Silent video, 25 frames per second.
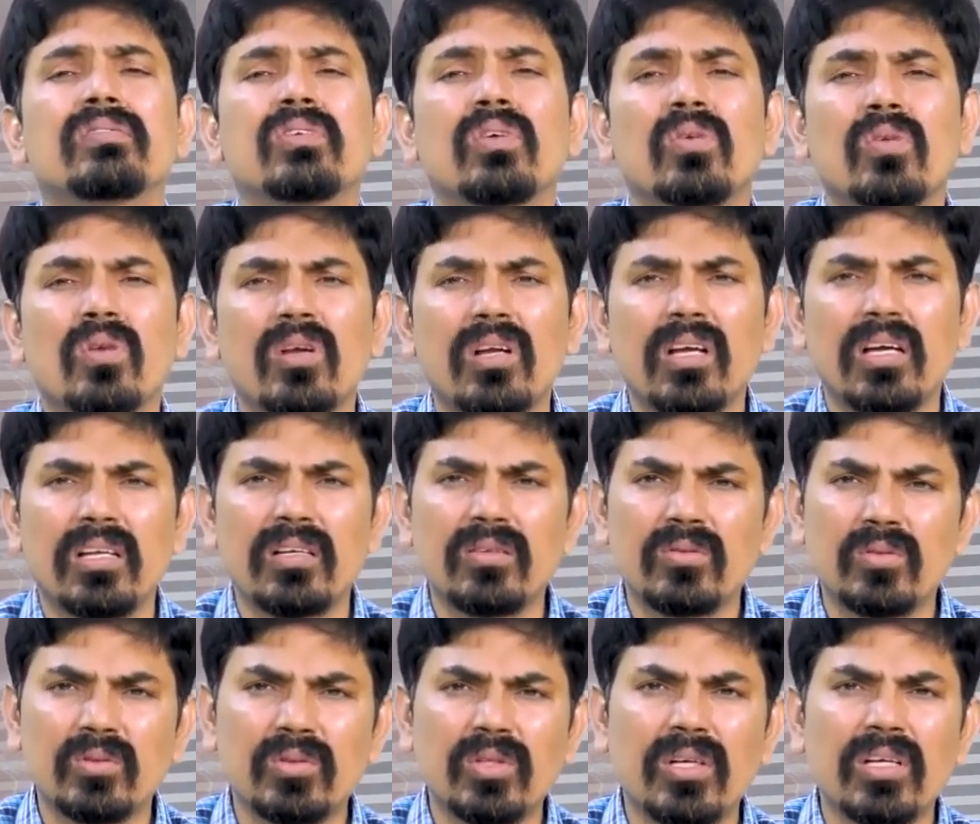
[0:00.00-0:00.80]
కొడుకులు
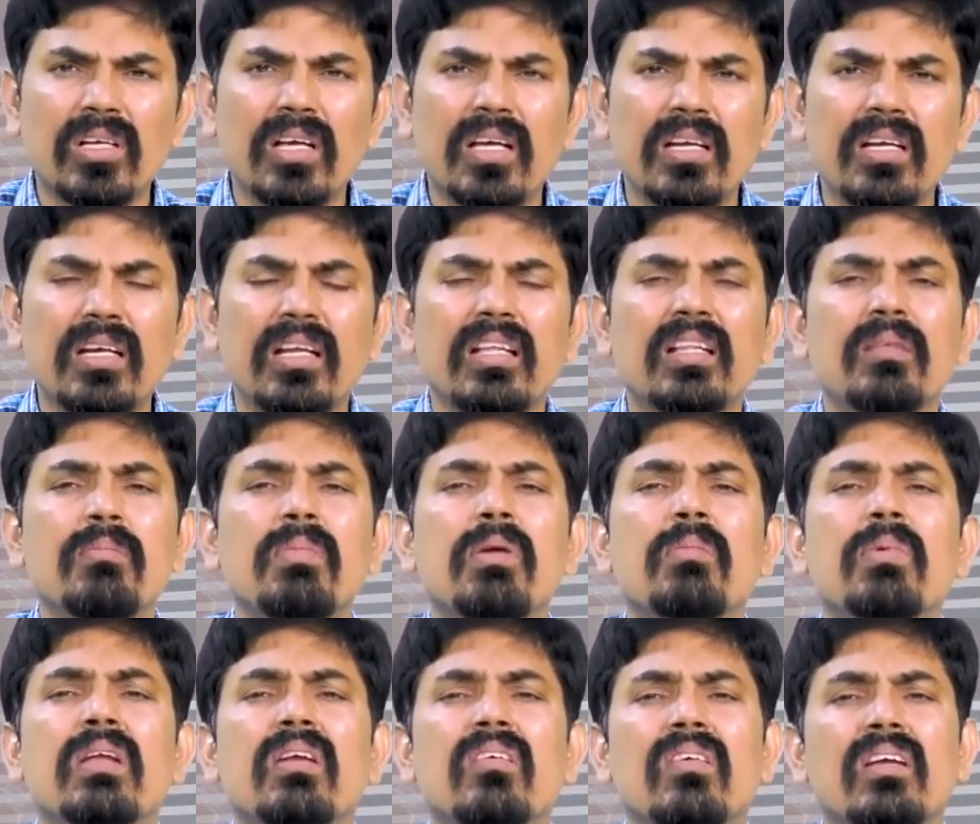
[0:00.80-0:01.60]
కానీ కూతురు కానీ లేదా
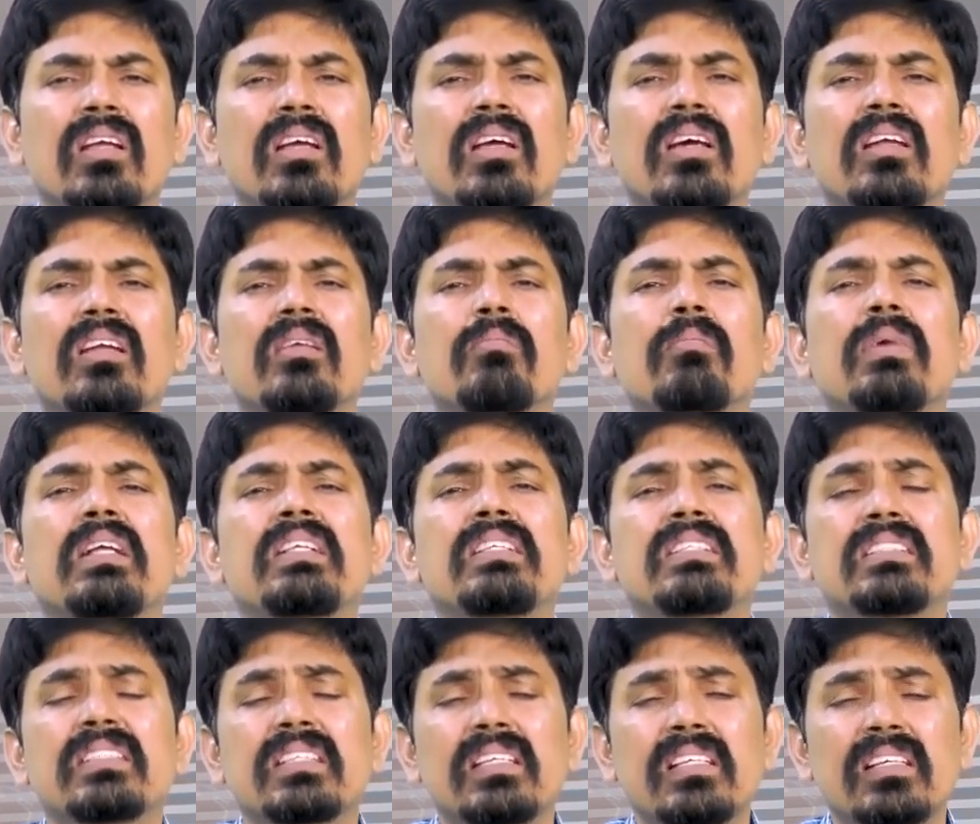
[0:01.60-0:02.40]
మీ మనవాళ్ళు కానీ
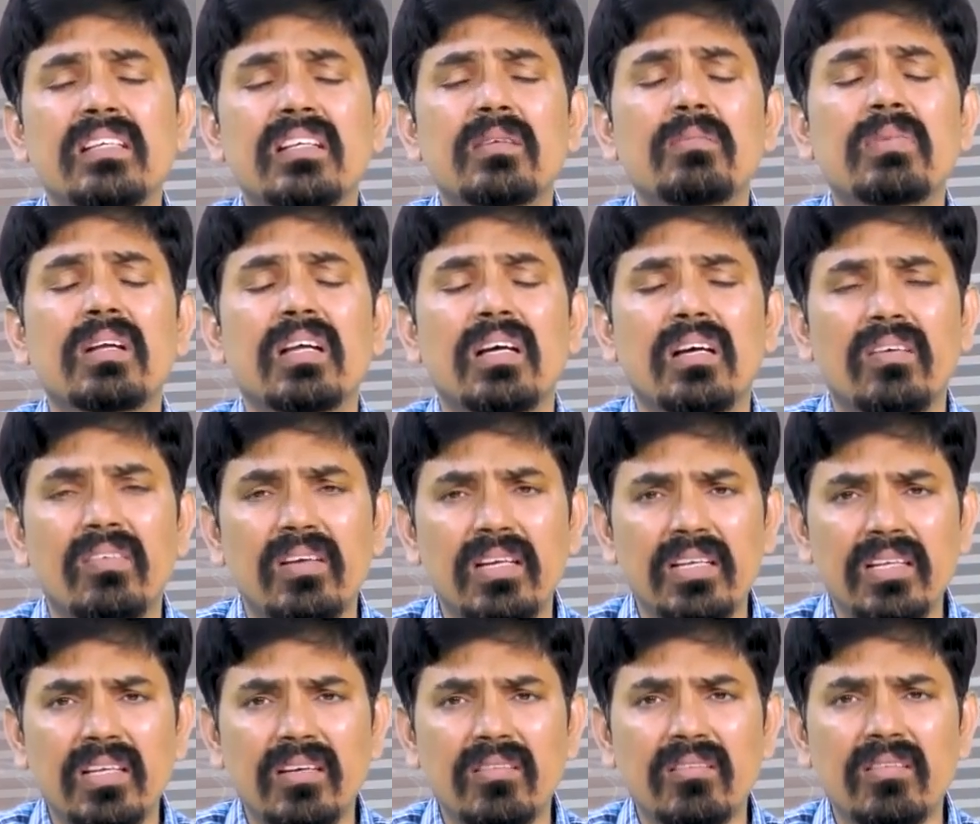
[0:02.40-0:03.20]
మంచి ఇన్కమ్
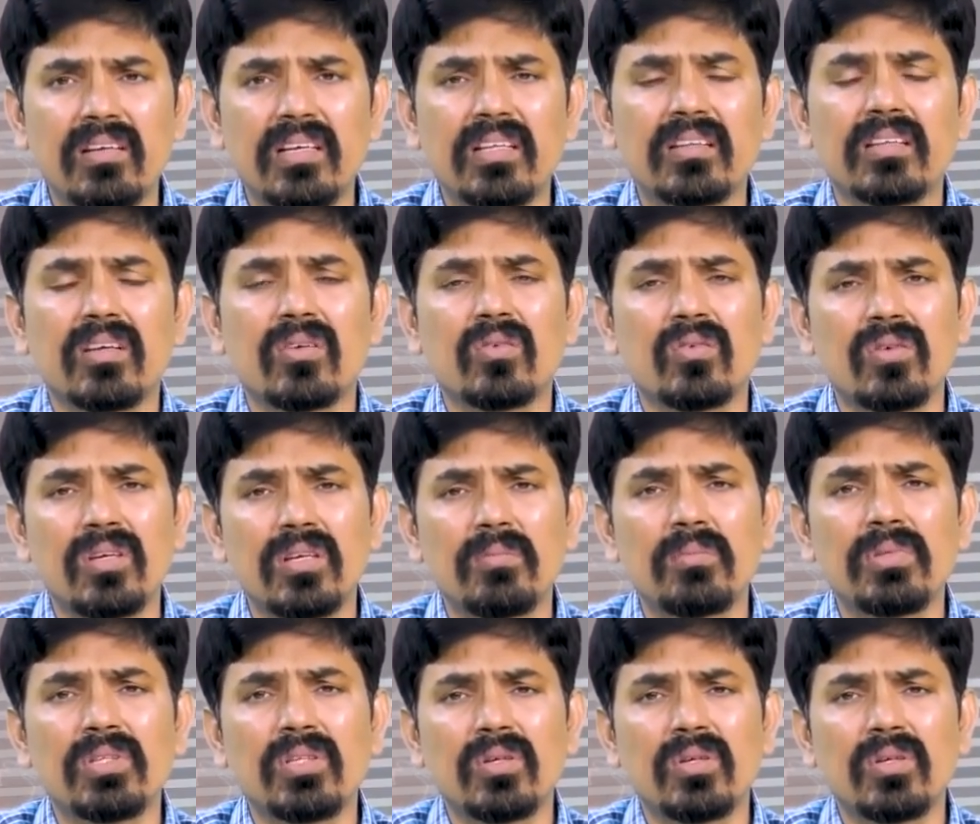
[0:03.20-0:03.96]
రావాలి అనుకుంటే తక్కువ